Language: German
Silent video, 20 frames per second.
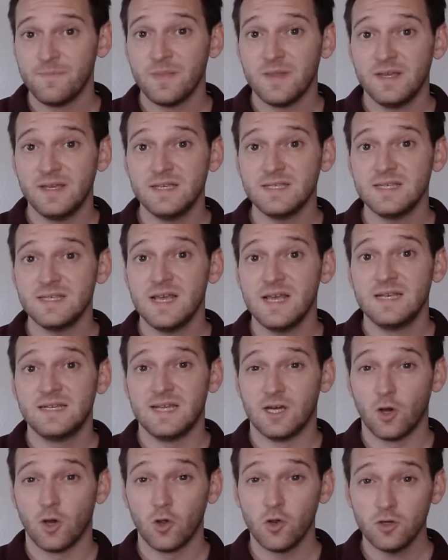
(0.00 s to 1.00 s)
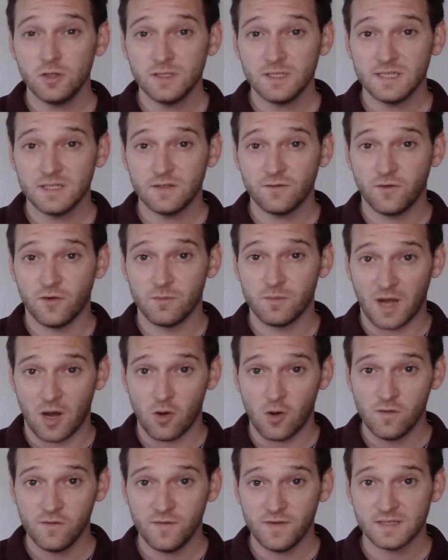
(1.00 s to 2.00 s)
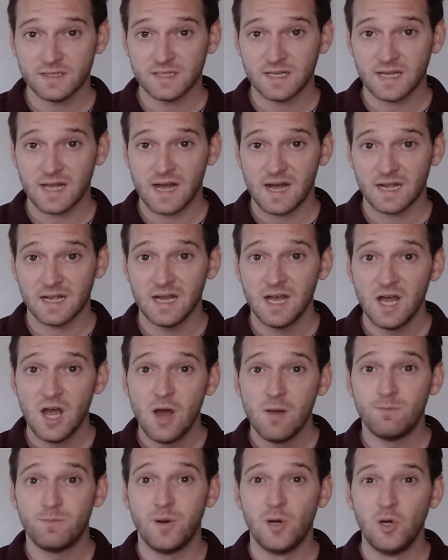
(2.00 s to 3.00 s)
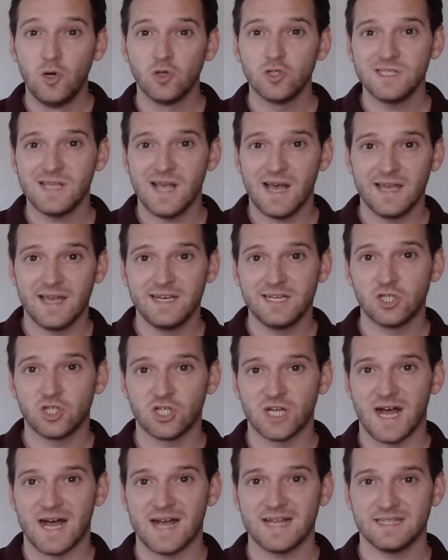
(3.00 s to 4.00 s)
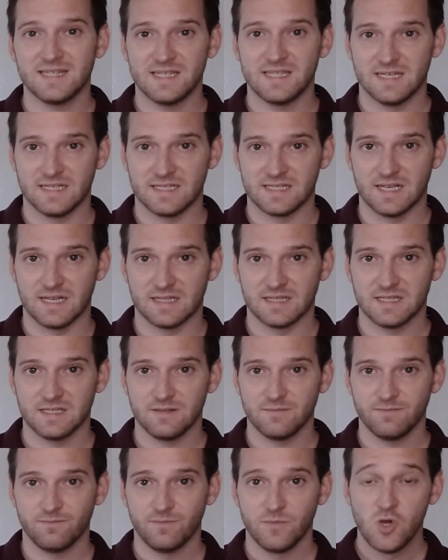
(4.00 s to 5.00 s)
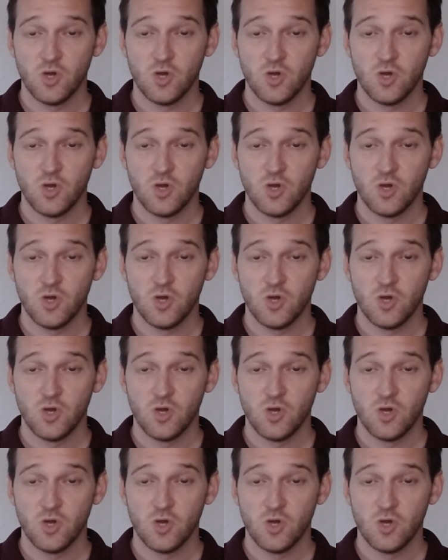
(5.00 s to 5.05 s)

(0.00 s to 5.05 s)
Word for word: ist der Rücktritt vom Kaufvertrag plus einen Schadensersatz.